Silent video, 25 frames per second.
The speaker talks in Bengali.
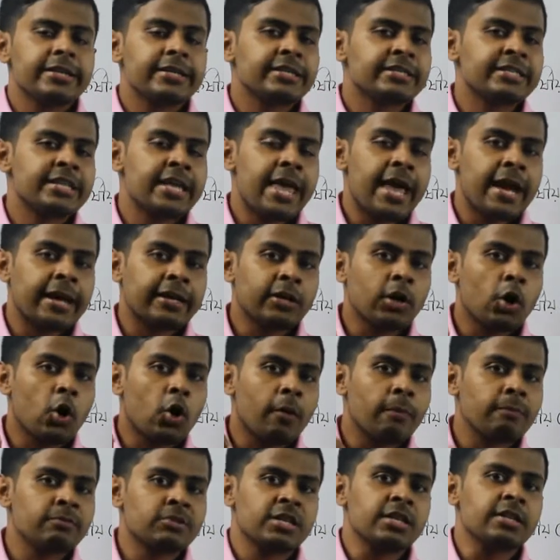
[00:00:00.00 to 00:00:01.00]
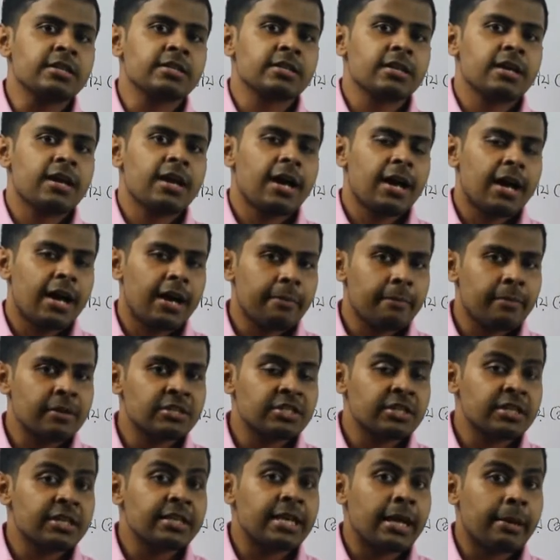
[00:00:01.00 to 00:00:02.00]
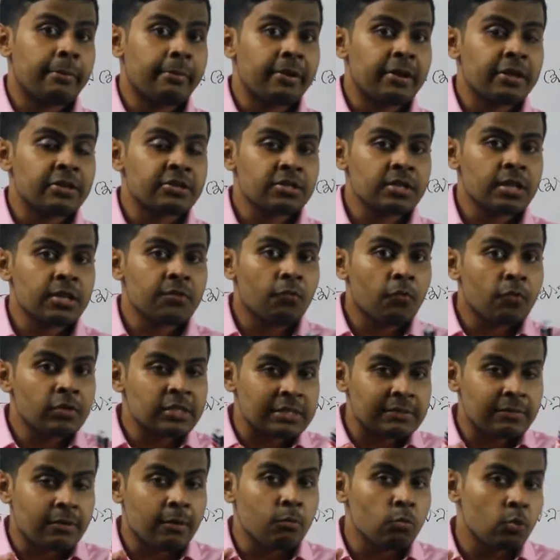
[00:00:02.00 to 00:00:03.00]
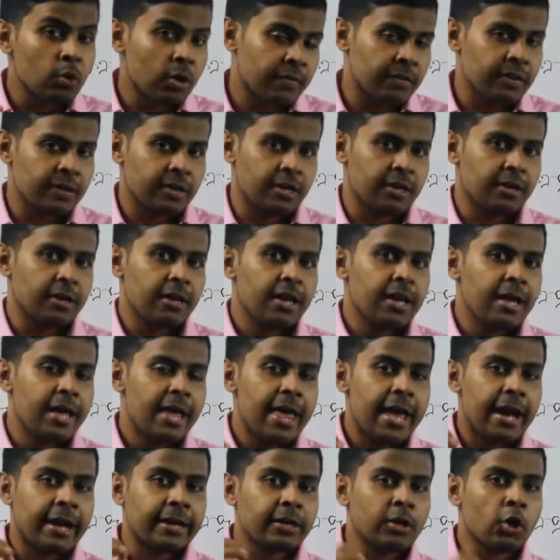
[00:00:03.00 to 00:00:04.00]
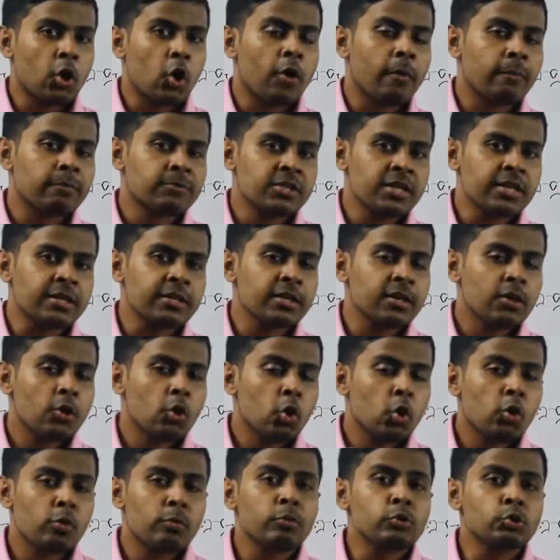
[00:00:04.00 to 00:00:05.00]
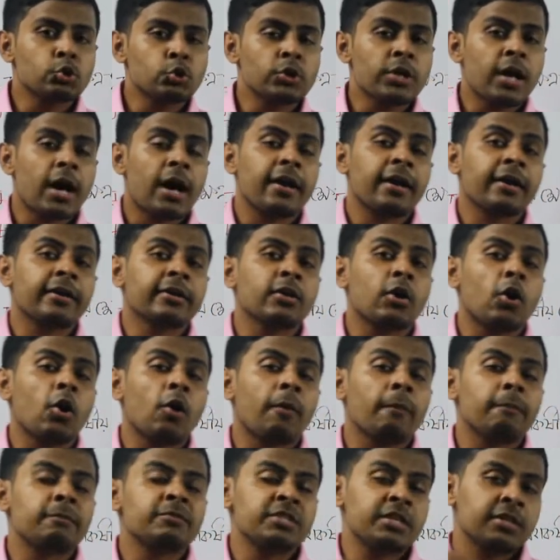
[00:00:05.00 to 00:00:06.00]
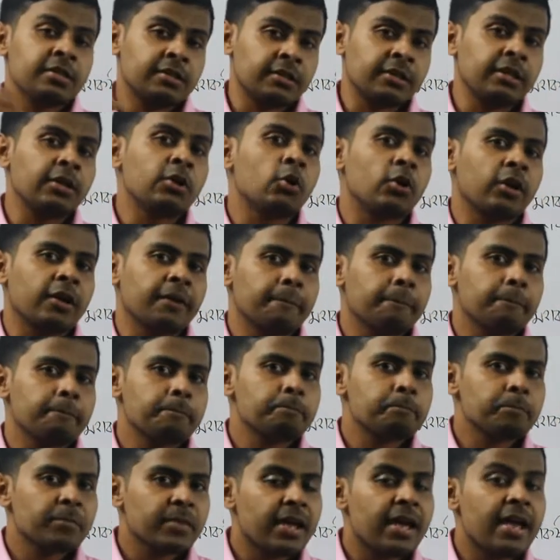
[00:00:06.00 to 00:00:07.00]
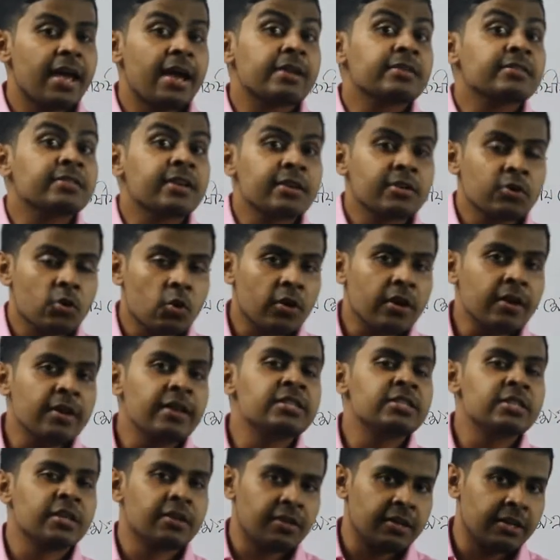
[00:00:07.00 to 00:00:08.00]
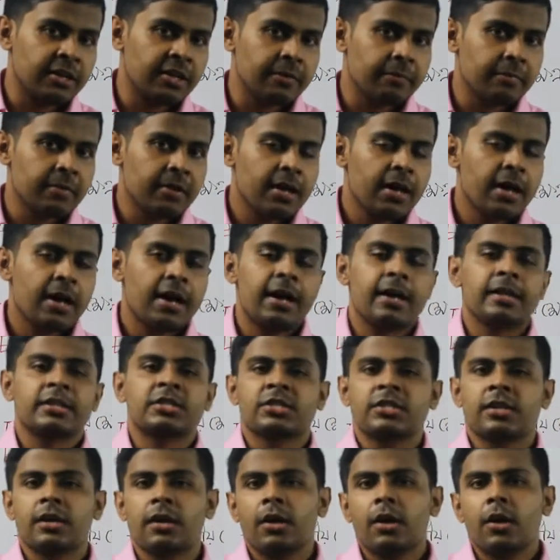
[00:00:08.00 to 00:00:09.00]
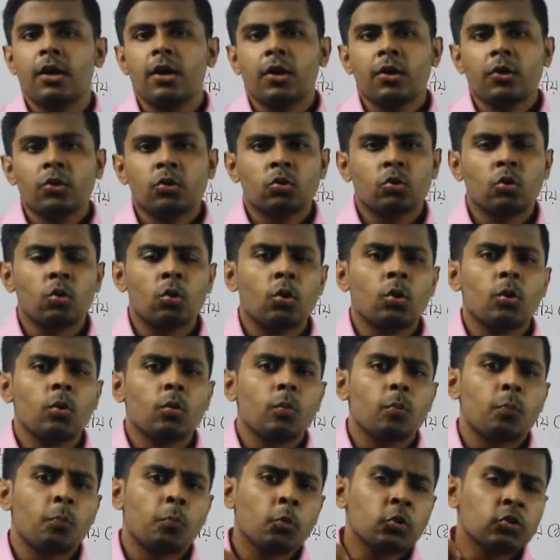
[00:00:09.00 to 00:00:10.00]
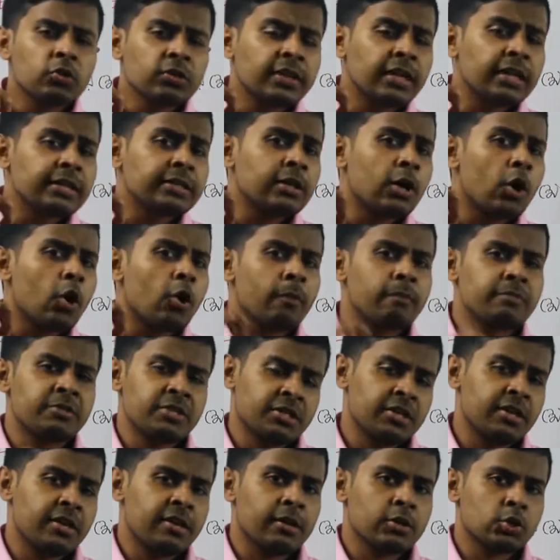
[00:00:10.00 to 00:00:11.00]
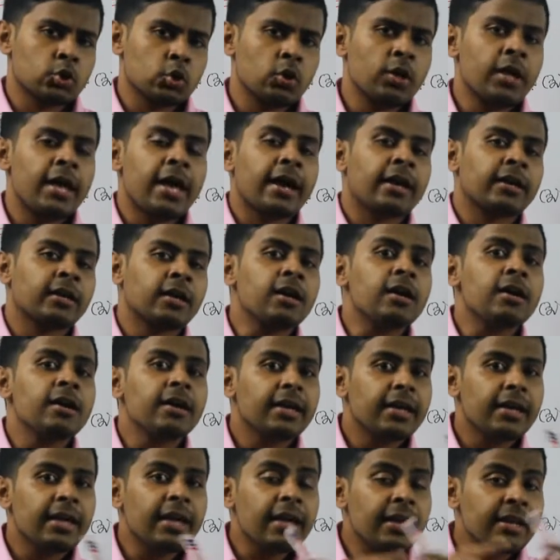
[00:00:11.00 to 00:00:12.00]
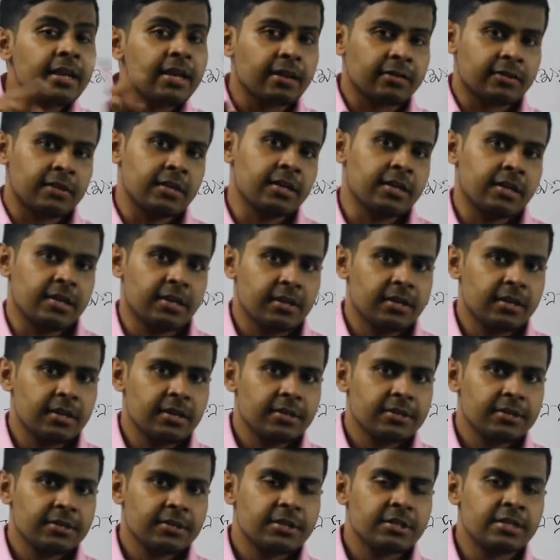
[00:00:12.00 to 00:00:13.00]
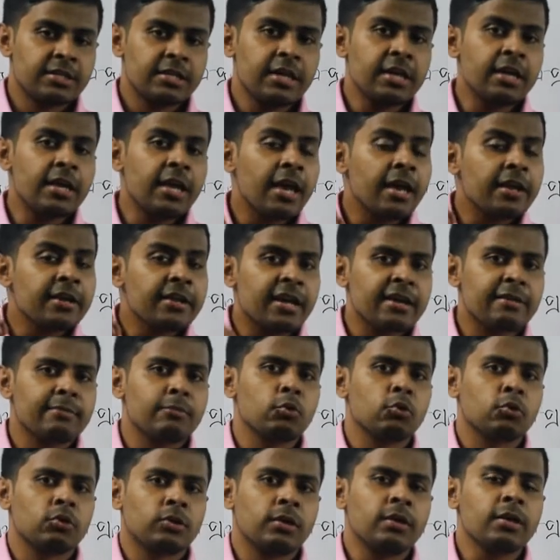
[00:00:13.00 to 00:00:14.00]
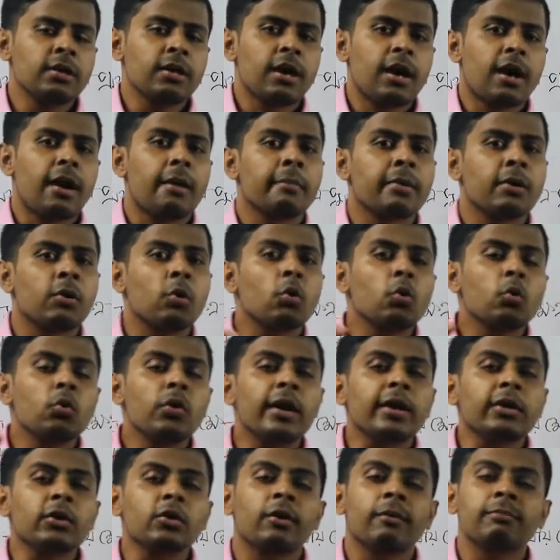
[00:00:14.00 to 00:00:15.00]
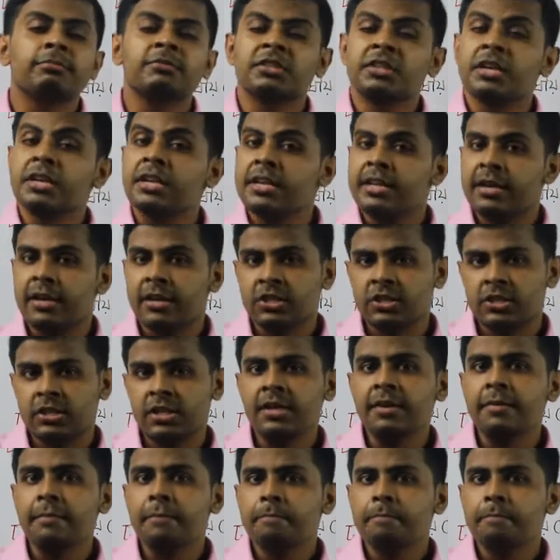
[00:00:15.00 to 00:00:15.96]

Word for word: যে একটা অবজেক্ট আমরা জানি গ্র্যাভিটেশনাল ফোর্সের ফর্মুলা থেকে একটা অবজেক্ট অবশ্যই আরেকটা অবজেক্টকে কী করে অ্যাট্রাক্ট করে নিজের দিকে আচ্ছা তো প্রত্যেকটা অবজেক্টের আসলে একটা এরিয়া থাকে যেই এরিয়ার মধ্যে আমরা অন্য একটা অবজেক্টকে নিয়ে আসলে